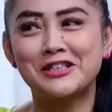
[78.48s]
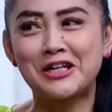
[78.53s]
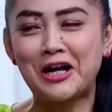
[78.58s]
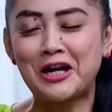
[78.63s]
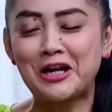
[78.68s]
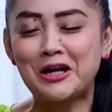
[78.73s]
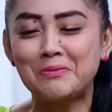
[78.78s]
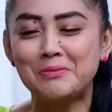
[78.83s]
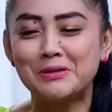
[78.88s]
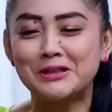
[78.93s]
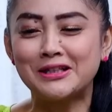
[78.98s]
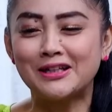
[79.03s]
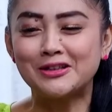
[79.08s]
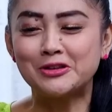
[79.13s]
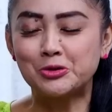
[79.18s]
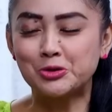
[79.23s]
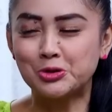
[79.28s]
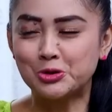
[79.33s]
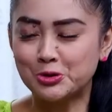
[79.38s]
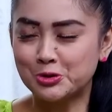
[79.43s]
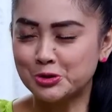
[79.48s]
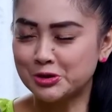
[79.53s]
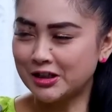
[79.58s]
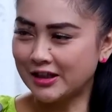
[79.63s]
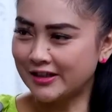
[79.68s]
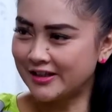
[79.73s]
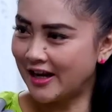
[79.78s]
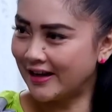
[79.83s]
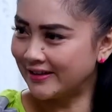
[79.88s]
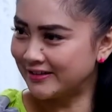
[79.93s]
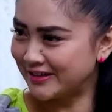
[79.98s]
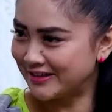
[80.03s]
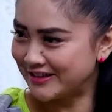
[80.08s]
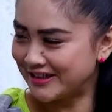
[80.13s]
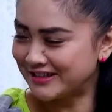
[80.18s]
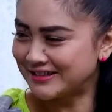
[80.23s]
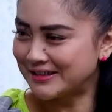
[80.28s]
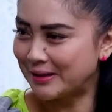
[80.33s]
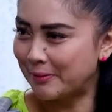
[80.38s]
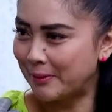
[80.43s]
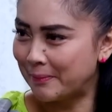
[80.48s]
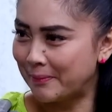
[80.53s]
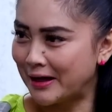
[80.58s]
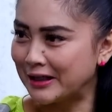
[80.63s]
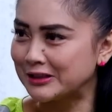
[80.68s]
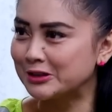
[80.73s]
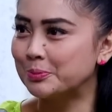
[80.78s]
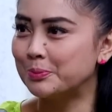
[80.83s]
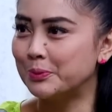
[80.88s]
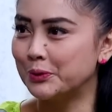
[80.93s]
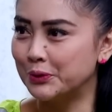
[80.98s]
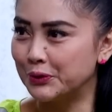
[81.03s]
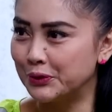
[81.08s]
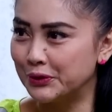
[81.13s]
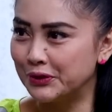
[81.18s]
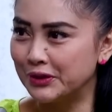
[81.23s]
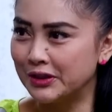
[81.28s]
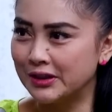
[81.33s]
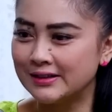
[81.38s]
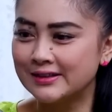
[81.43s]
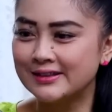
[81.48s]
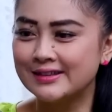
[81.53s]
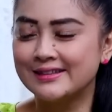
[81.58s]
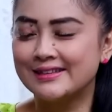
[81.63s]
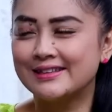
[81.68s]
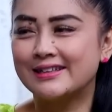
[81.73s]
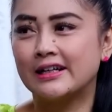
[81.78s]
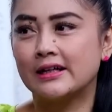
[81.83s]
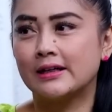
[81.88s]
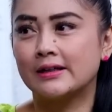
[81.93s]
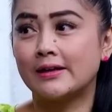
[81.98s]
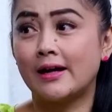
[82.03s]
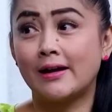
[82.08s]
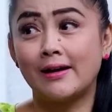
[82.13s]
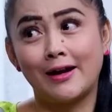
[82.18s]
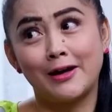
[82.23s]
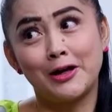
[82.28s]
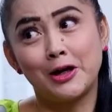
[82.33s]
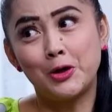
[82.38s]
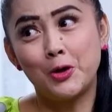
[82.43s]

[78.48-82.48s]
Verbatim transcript: sekarang minta terus-terusan diantarnya sama Mas Pur? Kan ada